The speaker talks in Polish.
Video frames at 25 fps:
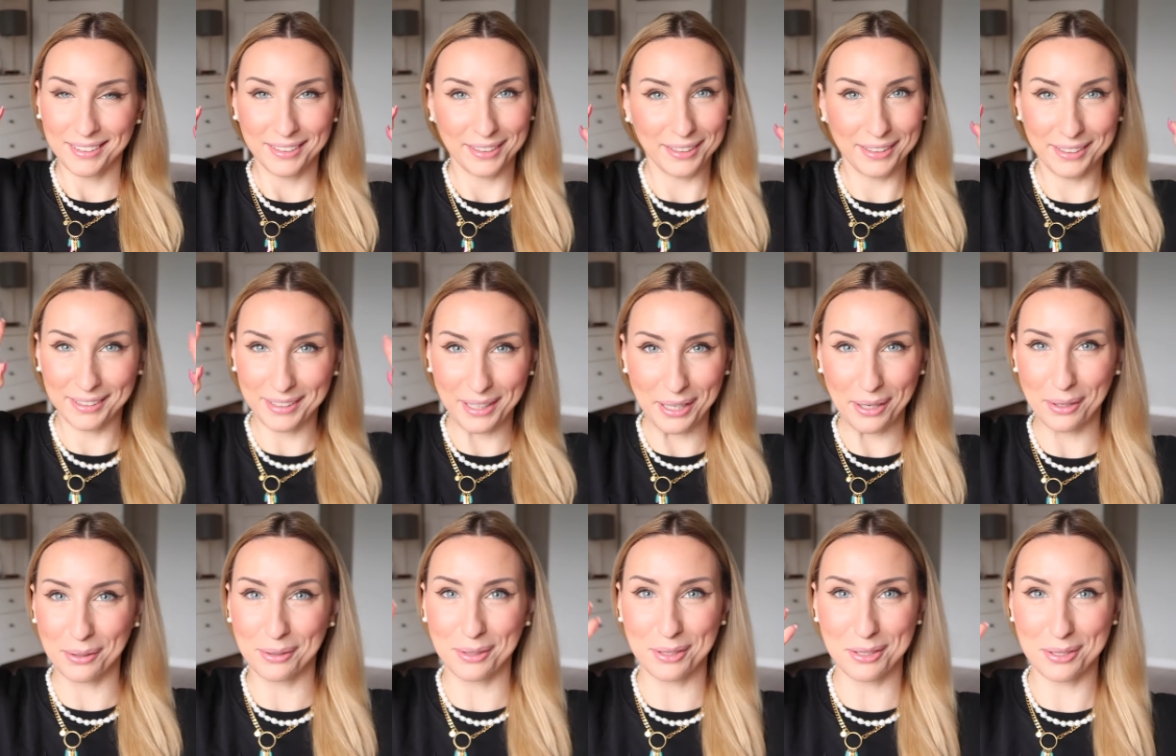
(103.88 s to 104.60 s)

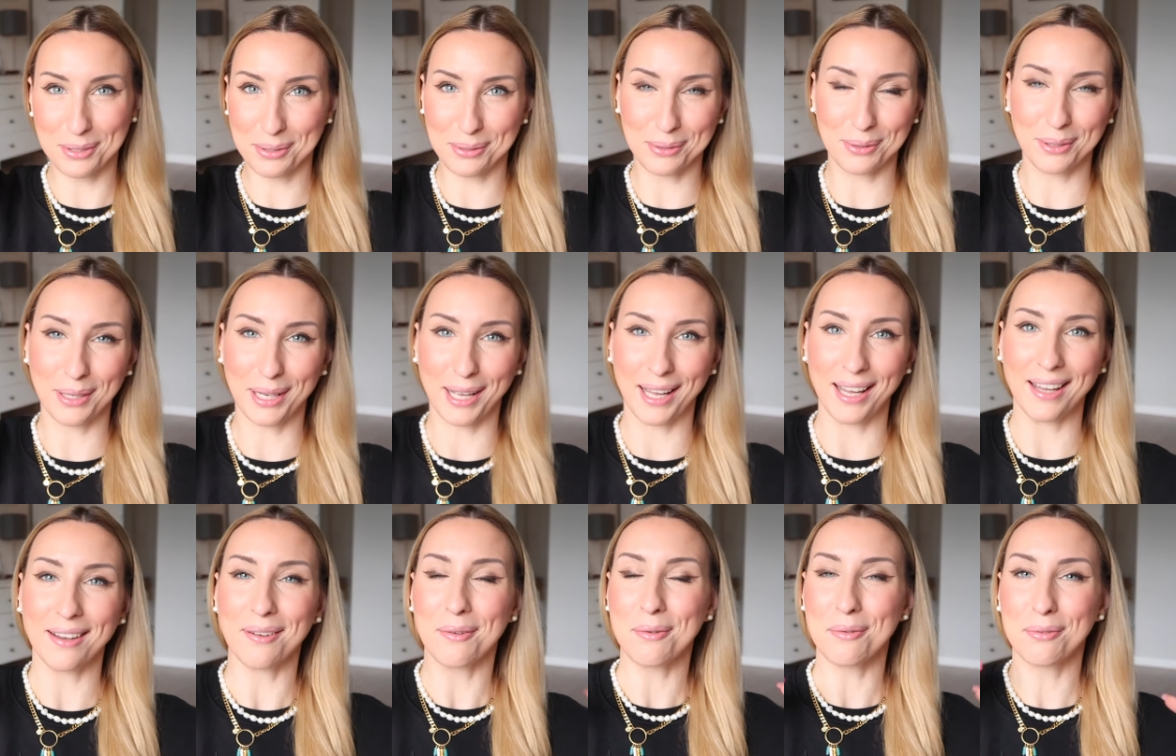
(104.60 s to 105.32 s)
innego niż kulkę,
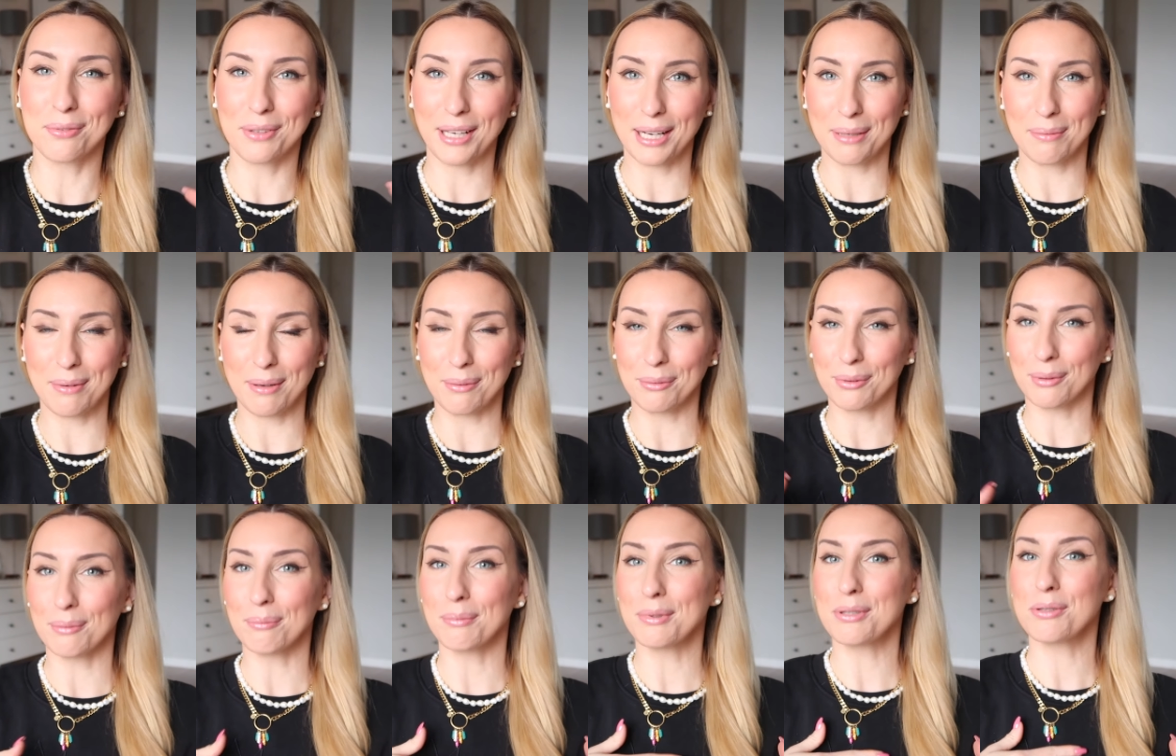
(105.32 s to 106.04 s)
uwielbiam
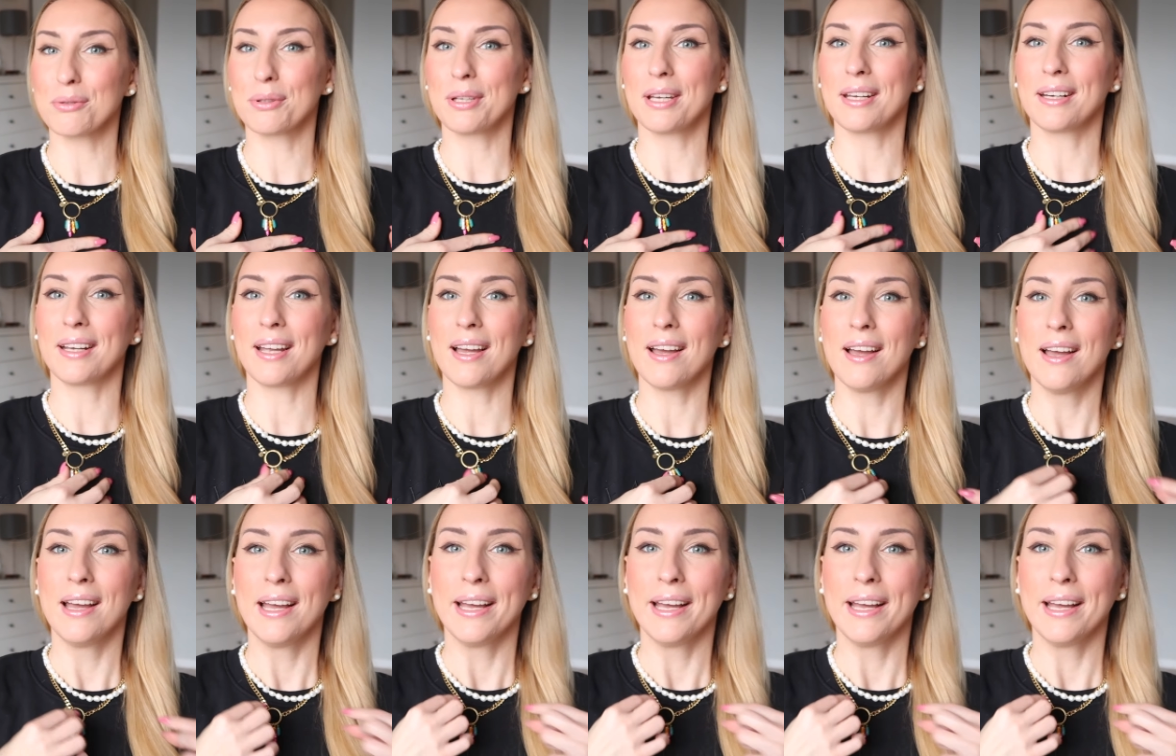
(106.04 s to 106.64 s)
tą biżuterię